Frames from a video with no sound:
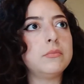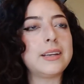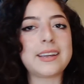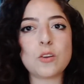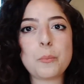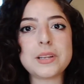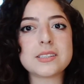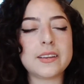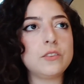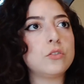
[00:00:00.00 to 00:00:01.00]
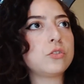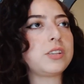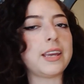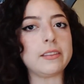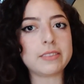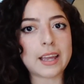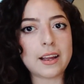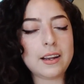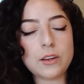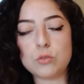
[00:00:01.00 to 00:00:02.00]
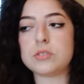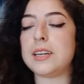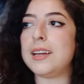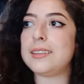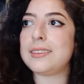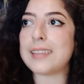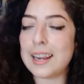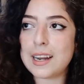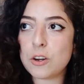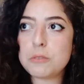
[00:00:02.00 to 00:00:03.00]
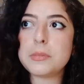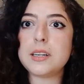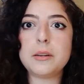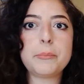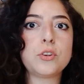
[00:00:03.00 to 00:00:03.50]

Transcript: me quedo pensando si a tal le gustará tal aroma,